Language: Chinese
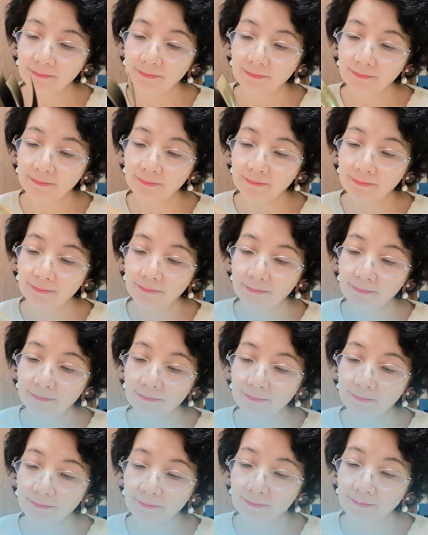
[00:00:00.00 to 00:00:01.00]
可是
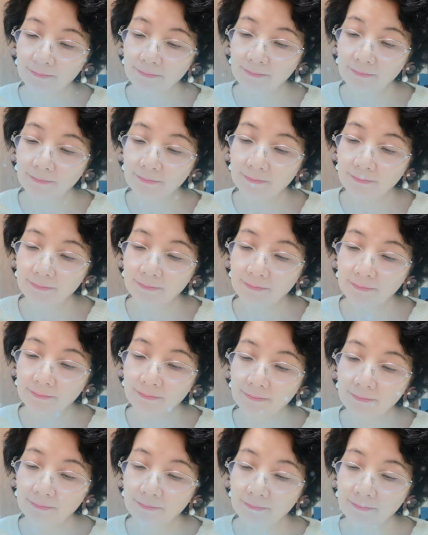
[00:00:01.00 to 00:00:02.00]
家在
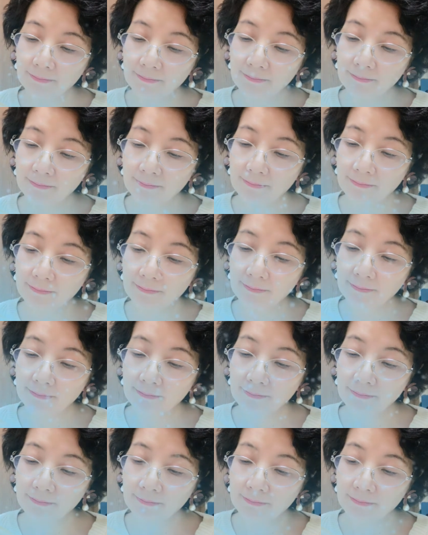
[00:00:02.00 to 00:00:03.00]
哪
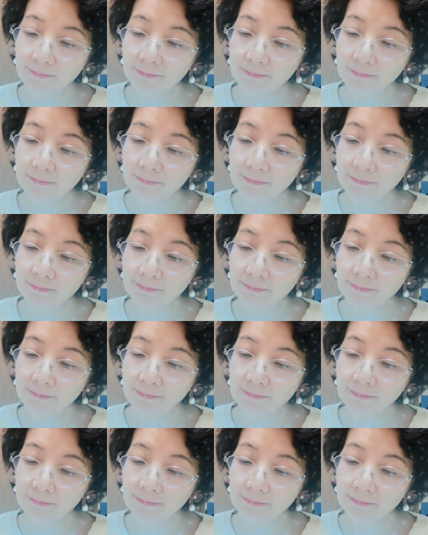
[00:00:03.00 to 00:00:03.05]
里？